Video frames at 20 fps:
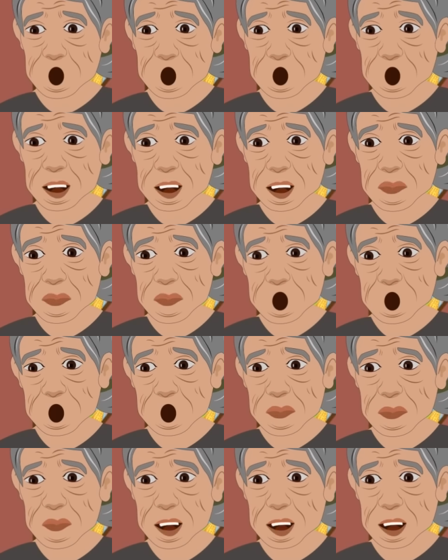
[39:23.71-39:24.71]
Ờ
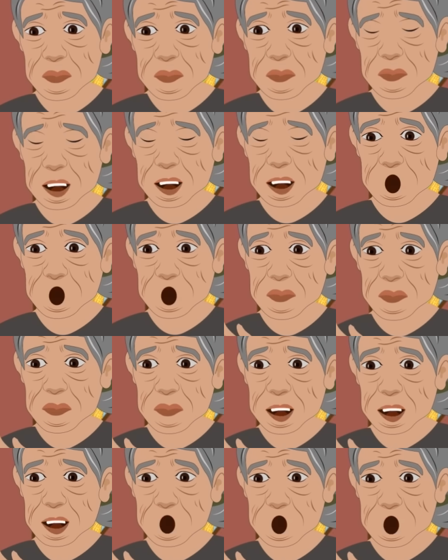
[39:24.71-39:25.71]
xong một tư ní hỏi
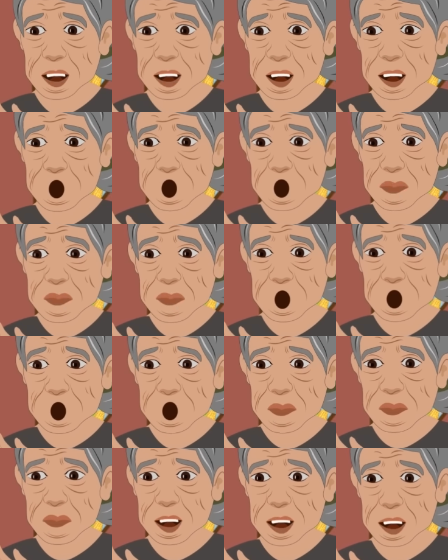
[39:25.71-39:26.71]
cái hào ta căm,
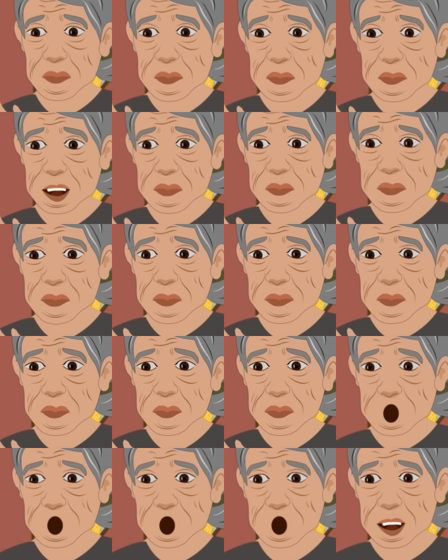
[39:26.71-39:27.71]
căm bì mình chăm
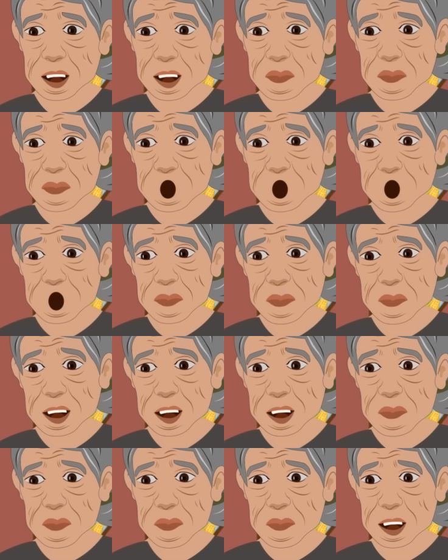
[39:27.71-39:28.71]
chịt còi tê,
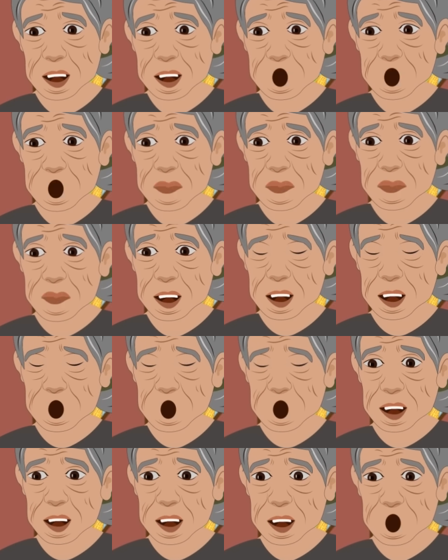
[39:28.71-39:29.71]
ai ní bọc
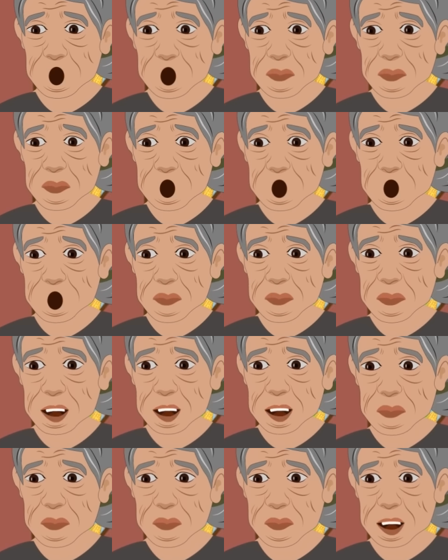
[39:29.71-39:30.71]
bà dụ bà
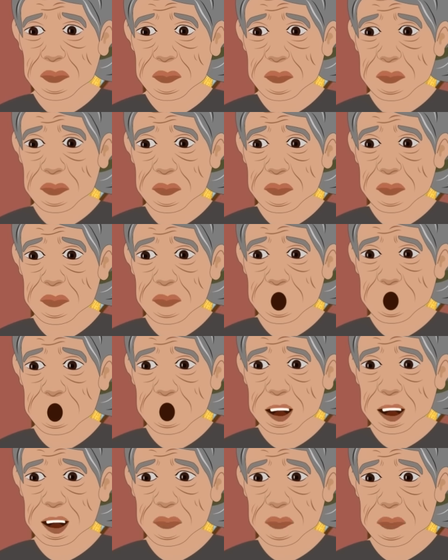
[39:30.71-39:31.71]
kê, ở lời khơi
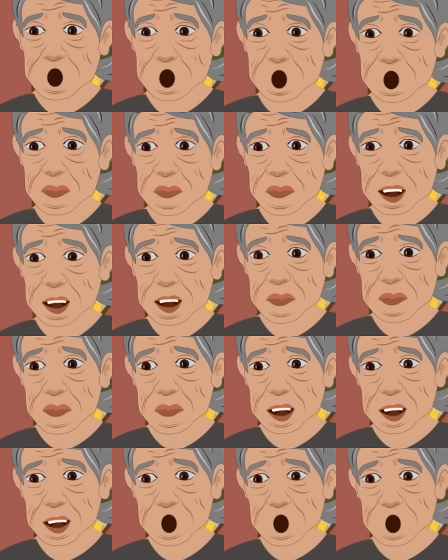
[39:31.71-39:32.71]
tê căm vì tam
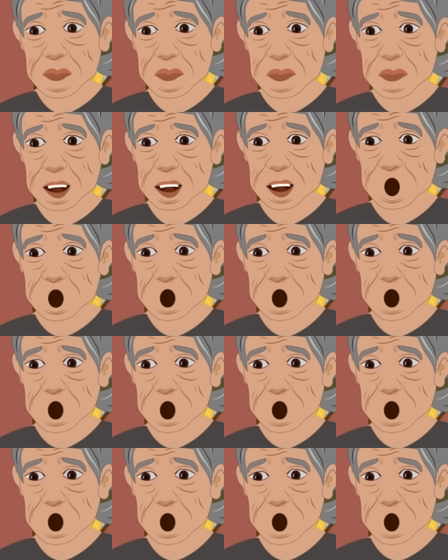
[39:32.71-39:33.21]
toàn hón.